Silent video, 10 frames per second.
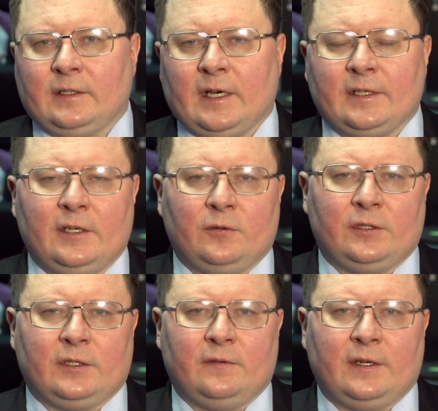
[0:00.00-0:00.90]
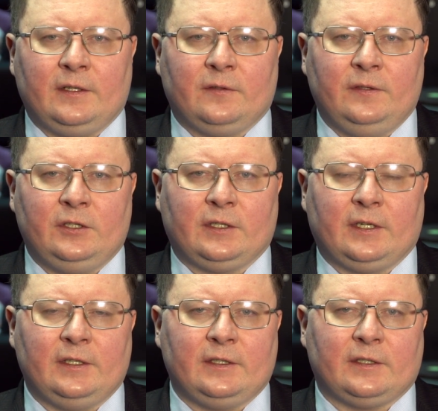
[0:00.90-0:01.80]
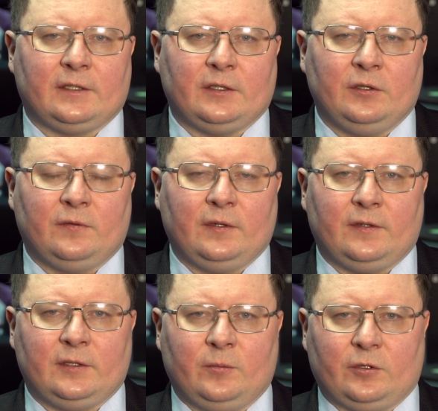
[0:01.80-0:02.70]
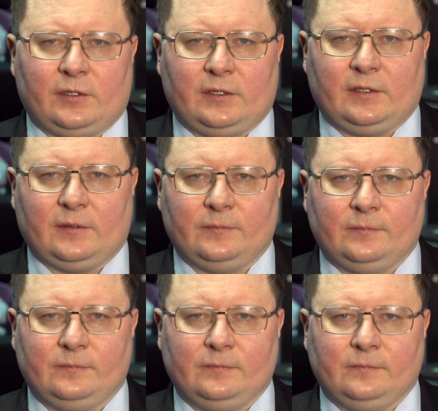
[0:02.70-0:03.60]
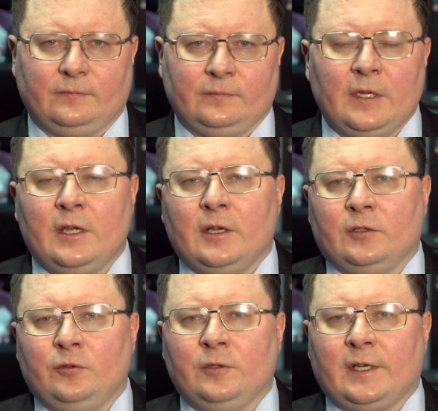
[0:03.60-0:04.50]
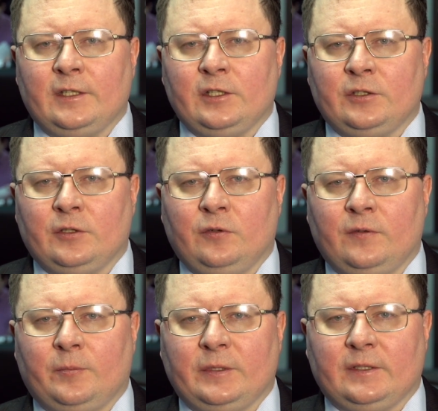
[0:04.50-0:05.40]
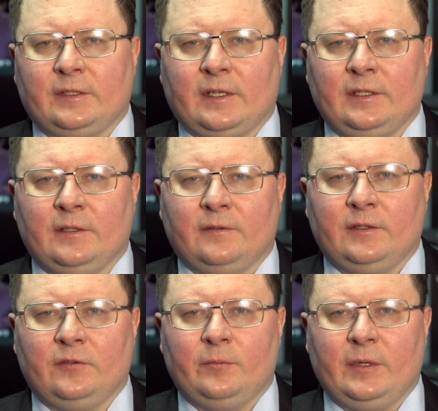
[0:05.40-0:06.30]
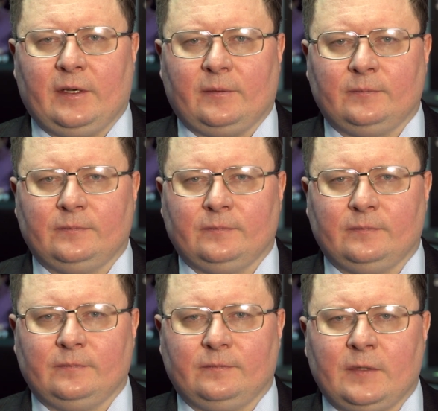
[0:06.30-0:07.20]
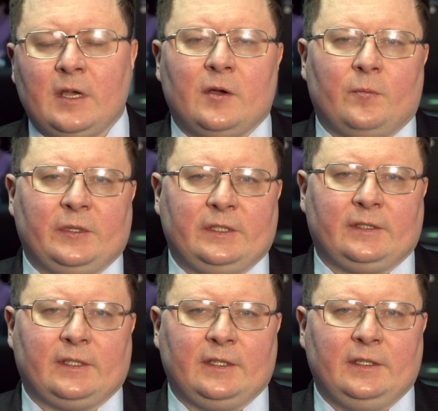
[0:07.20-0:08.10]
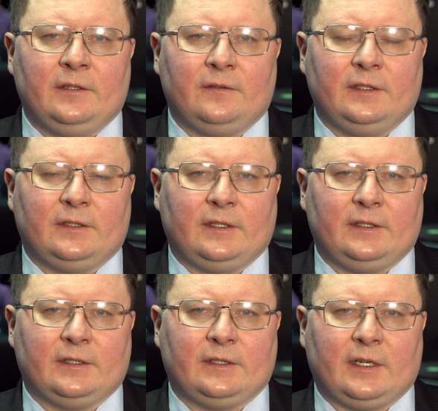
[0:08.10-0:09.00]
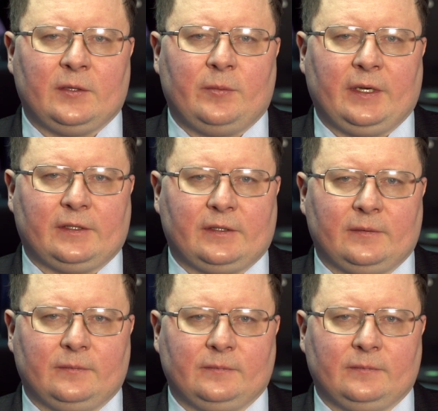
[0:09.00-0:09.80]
Как я уже говорил выше, кризис – это новые возможности. Ну и, конечно, новое позиционирование в мире. Позиционирование среди стран БРИКС.